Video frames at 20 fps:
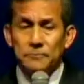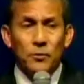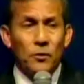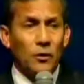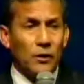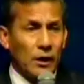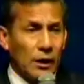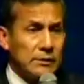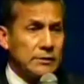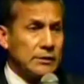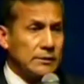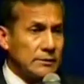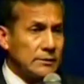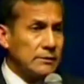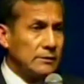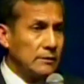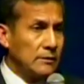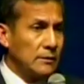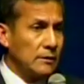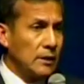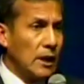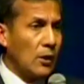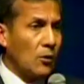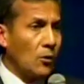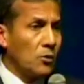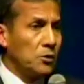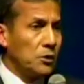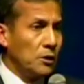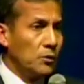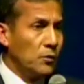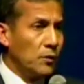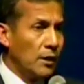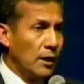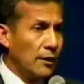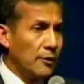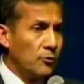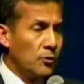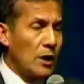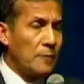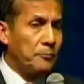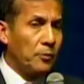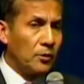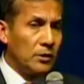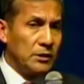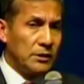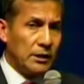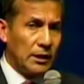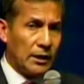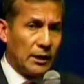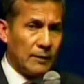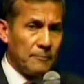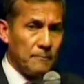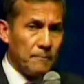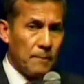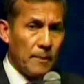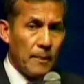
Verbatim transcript: porque esa es la continuidad de una política